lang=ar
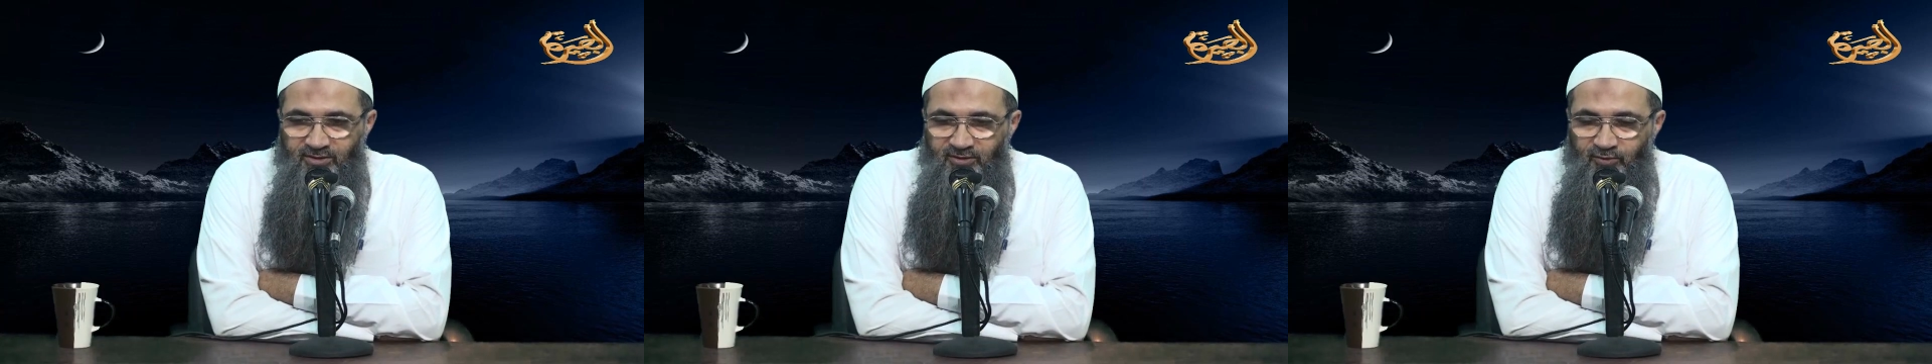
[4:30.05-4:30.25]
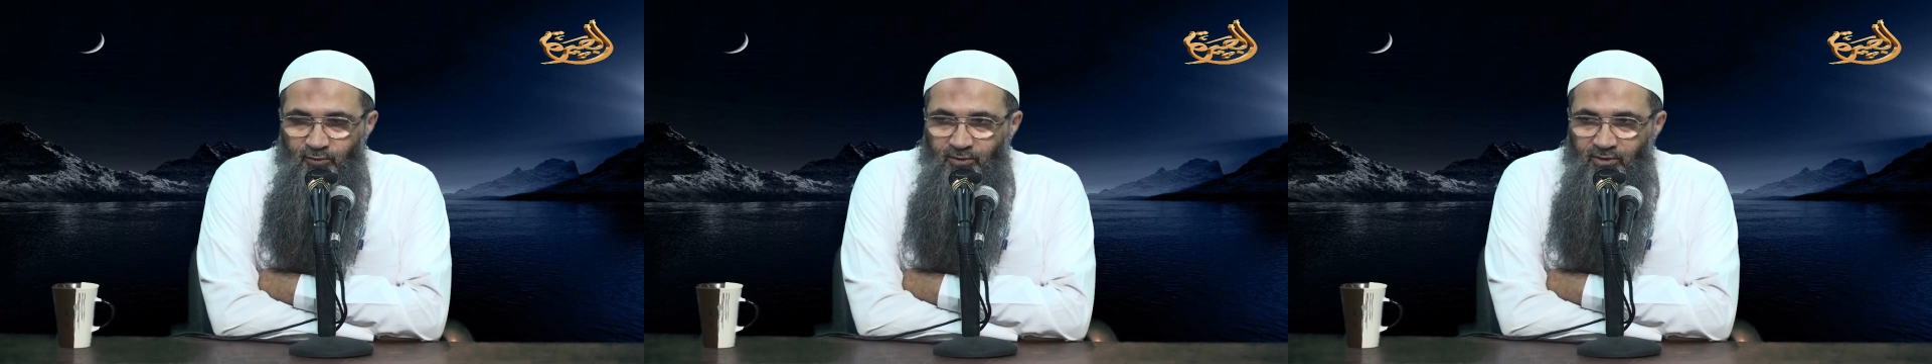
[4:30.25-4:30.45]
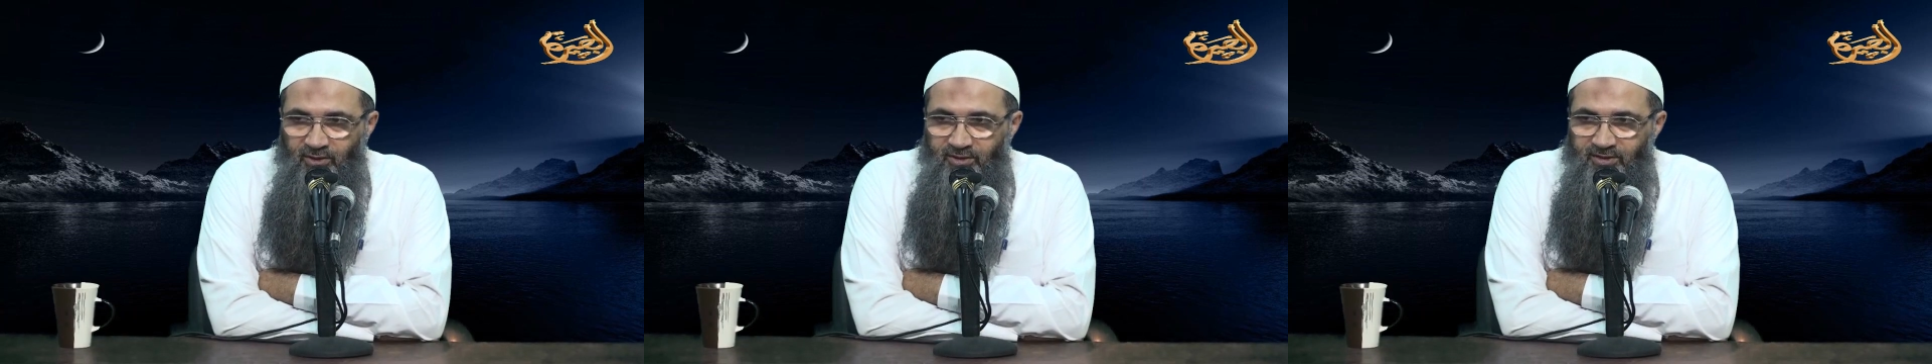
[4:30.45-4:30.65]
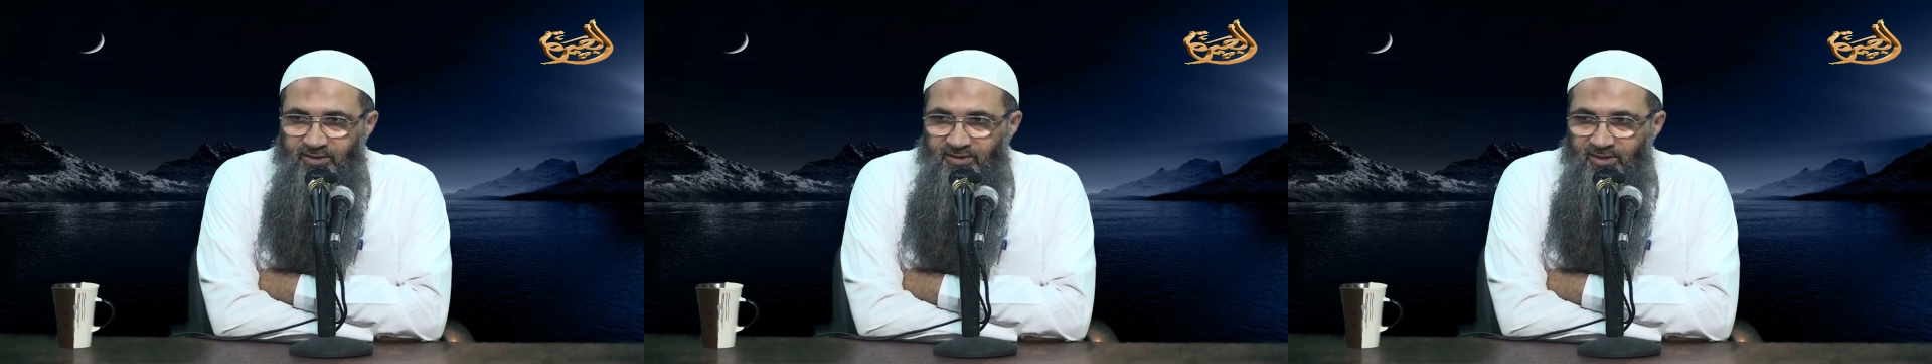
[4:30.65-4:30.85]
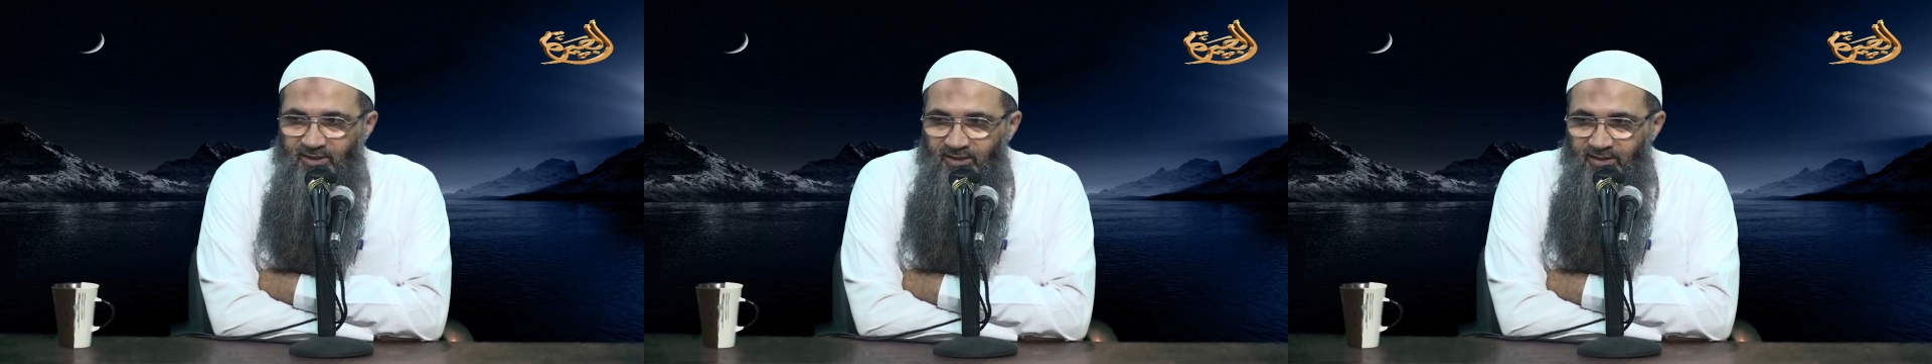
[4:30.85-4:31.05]
دين
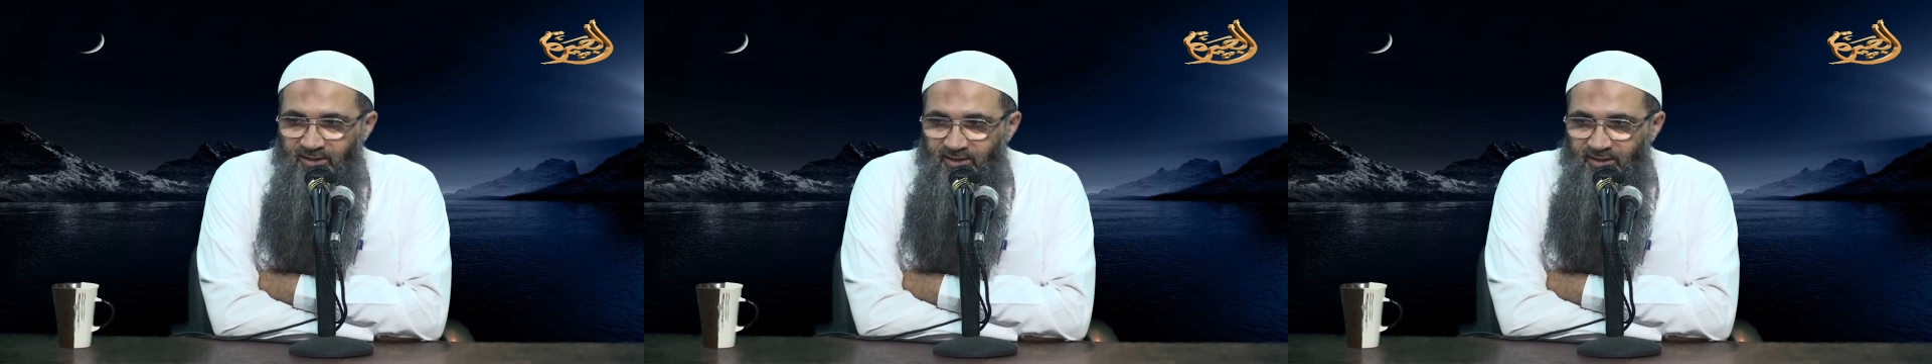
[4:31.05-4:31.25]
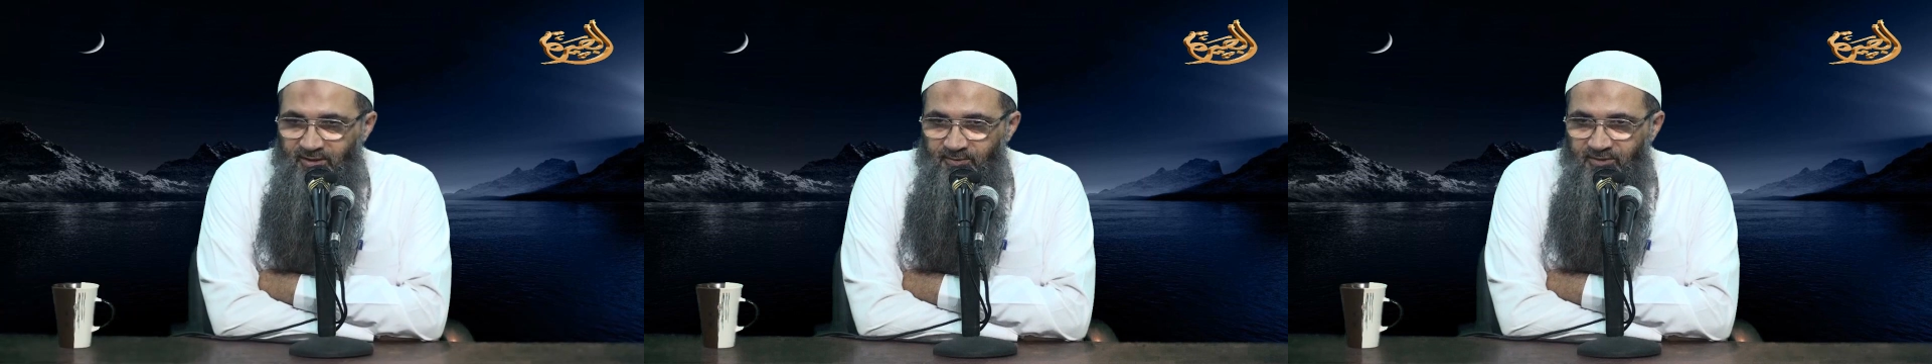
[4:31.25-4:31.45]
الله تعالى